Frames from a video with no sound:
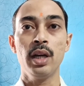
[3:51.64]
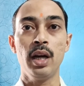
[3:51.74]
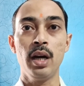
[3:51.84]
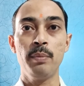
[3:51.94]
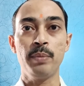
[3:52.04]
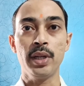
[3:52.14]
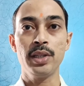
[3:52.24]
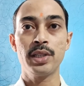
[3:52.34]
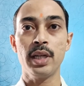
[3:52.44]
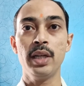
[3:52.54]

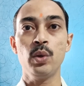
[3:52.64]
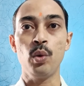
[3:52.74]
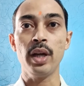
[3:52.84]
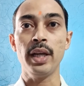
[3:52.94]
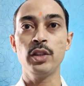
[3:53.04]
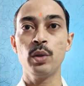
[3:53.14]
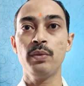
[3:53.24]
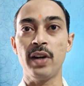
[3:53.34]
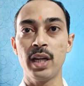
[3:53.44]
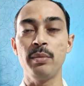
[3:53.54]
परीक्षाएं होंगी जो
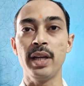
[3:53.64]
फार्म